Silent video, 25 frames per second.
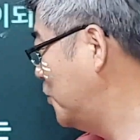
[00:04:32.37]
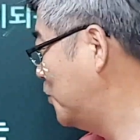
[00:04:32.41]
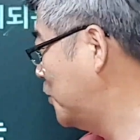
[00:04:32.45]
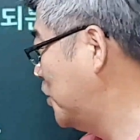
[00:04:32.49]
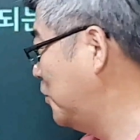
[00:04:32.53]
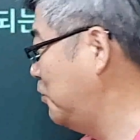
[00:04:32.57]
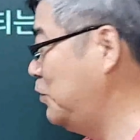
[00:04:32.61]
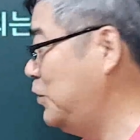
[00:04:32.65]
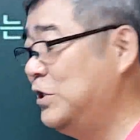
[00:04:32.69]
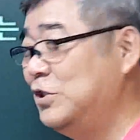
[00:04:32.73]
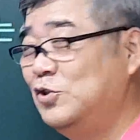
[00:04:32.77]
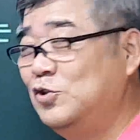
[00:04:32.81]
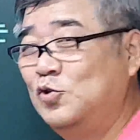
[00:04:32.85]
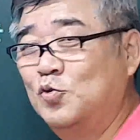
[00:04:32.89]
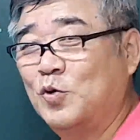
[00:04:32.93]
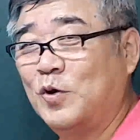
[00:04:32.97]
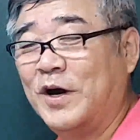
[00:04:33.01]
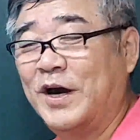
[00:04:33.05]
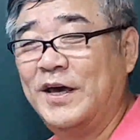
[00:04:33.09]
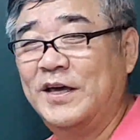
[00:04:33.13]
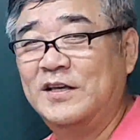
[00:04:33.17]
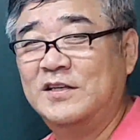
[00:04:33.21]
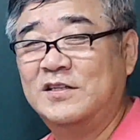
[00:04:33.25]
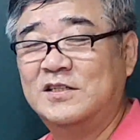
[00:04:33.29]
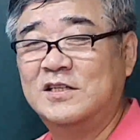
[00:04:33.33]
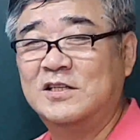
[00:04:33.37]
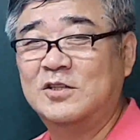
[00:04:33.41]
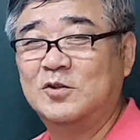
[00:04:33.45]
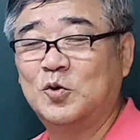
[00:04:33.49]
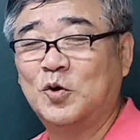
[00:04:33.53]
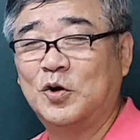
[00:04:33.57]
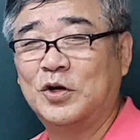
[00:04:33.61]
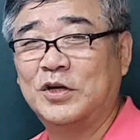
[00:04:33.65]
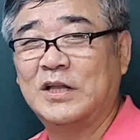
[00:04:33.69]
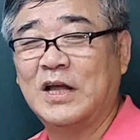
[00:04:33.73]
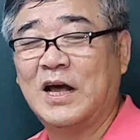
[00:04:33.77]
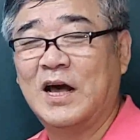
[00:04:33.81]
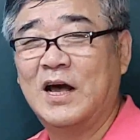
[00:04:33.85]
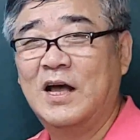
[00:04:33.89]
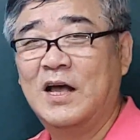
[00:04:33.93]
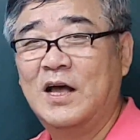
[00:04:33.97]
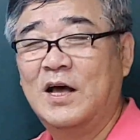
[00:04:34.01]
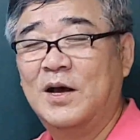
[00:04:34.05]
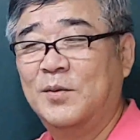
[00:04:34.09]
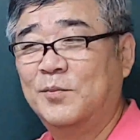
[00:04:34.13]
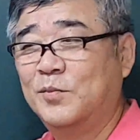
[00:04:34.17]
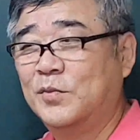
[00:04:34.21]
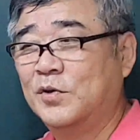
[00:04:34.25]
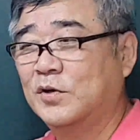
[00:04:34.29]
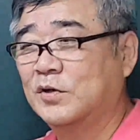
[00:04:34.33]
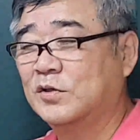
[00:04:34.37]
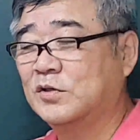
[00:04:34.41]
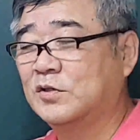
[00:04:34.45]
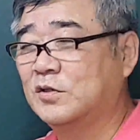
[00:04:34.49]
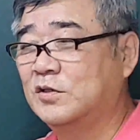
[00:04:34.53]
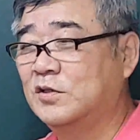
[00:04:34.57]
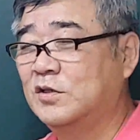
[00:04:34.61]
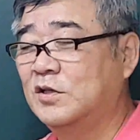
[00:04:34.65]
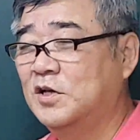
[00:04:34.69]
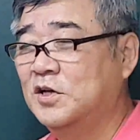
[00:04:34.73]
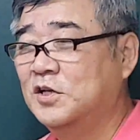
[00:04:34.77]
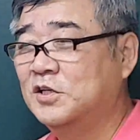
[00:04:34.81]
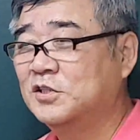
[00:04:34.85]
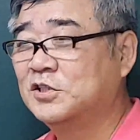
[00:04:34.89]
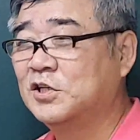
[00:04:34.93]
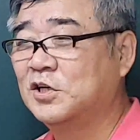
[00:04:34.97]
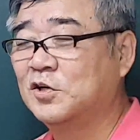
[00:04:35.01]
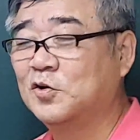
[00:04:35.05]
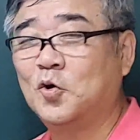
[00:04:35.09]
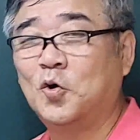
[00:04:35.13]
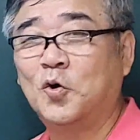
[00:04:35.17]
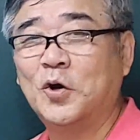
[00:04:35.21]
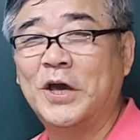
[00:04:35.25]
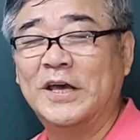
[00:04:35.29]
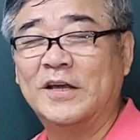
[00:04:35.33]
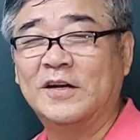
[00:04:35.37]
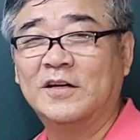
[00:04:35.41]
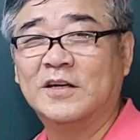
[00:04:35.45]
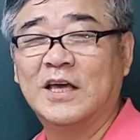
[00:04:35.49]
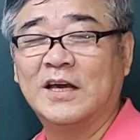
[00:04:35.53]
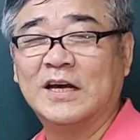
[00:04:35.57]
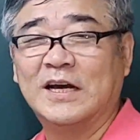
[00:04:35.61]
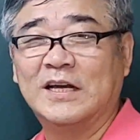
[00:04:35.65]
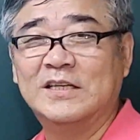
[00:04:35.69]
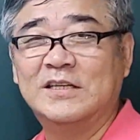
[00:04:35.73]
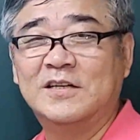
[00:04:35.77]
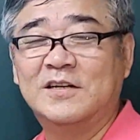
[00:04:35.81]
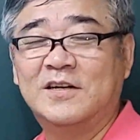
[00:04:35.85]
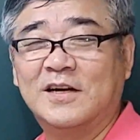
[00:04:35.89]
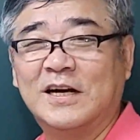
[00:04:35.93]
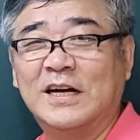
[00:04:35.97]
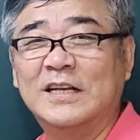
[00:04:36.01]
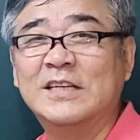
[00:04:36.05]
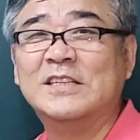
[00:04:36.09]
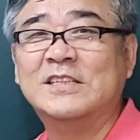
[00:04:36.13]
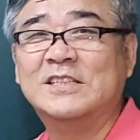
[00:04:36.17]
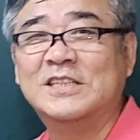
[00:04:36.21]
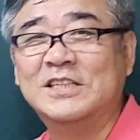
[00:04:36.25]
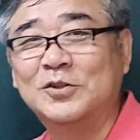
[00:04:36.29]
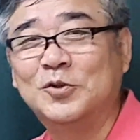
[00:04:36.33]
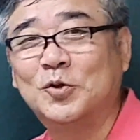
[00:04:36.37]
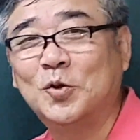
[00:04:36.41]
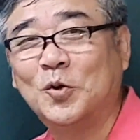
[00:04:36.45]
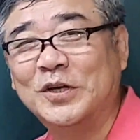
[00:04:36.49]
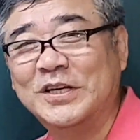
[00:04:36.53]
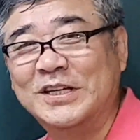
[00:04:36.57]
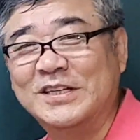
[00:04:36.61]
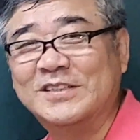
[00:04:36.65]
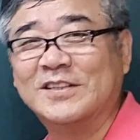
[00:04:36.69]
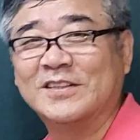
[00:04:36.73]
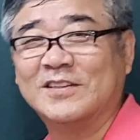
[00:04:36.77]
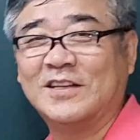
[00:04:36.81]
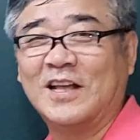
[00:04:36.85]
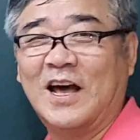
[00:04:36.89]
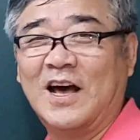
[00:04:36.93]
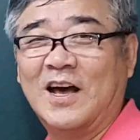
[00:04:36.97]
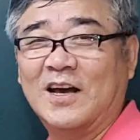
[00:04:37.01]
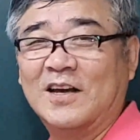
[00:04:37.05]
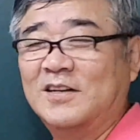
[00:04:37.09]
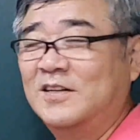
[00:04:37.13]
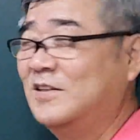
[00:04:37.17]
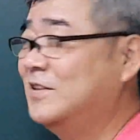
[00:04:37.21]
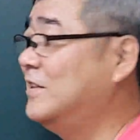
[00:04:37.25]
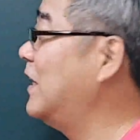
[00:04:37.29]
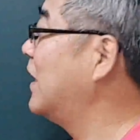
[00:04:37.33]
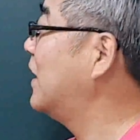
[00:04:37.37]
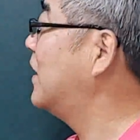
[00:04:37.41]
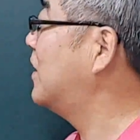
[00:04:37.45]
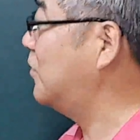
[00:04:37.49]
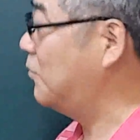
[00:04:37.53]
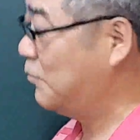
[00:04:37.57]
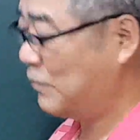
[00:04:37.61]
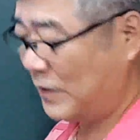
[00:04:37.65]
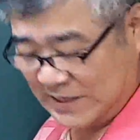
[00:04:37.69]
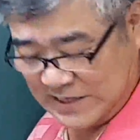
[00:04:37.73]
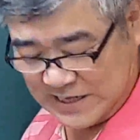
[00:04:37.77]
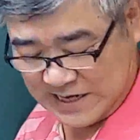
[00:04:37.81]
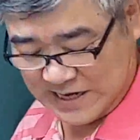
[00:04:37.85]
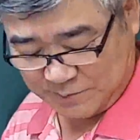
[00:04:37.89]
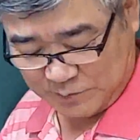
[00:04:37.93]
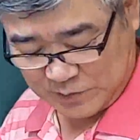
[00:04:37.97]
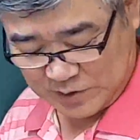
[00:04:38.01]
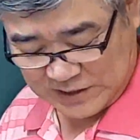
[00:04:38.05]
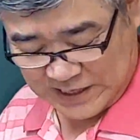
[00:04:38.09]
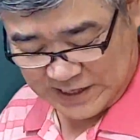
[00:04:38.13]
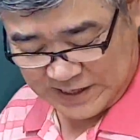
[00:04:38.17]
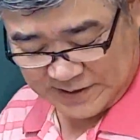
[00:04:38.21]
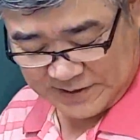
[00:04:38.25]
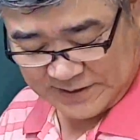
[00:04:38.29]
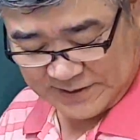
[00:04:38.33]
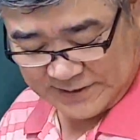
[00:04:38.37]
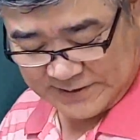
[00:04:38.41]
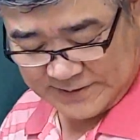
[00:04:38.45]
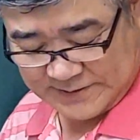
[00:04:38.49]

뭐 민주화의 진통이다. 뭐 어떤 성공에 이르기까지 여러 가지 진통이 있었다. 그런 얘기를 많이 합니다.